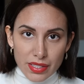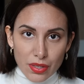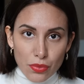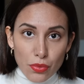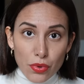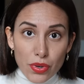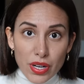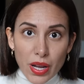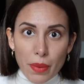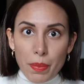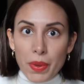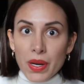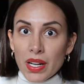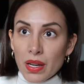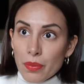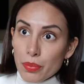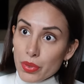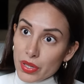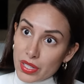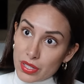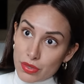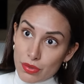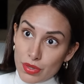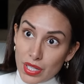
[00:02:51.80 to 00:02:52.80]
seguras para,
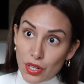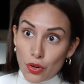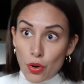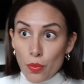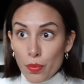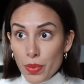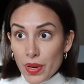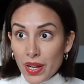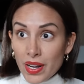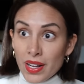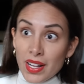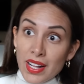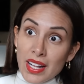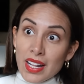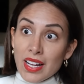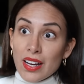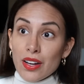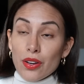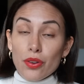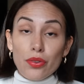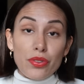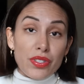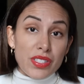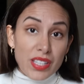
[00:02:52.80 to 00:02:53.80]
porque es una compra
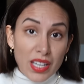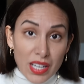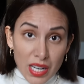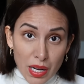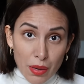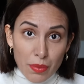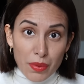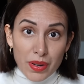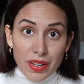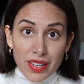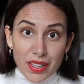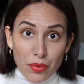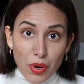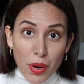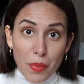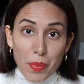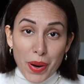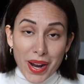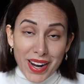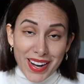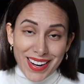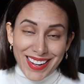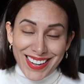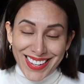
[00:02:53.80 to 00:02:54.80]
considerable, igual
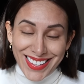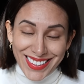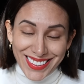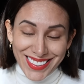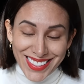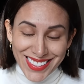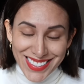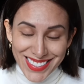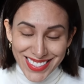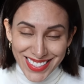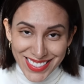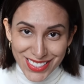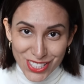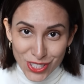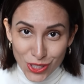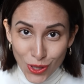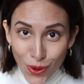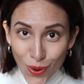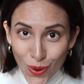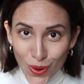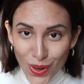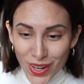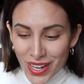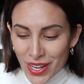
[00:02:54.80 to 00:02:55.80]
para lentes de
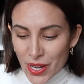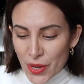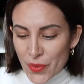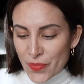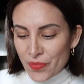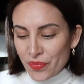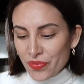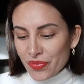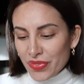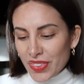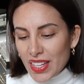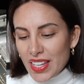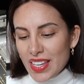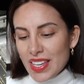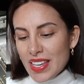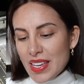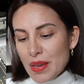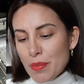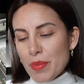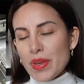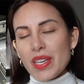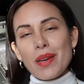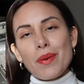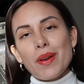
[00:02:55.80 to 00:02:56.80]
sol.
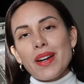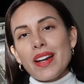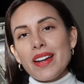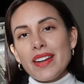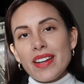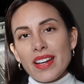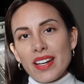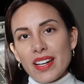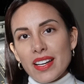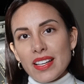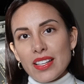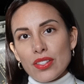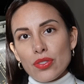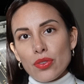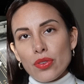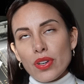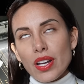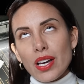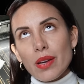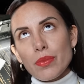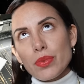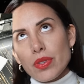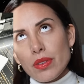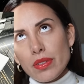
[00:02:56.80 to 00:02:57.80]
Y me llevé las negras que
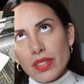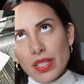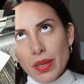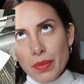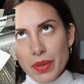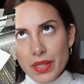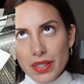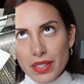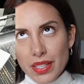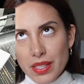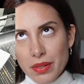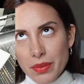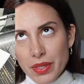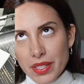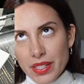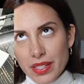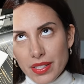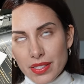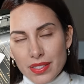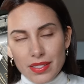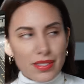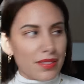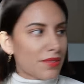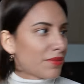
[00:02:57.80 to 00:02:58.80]
son absolutamente
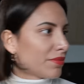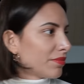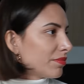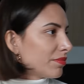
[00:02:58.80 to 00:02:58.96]
divinas.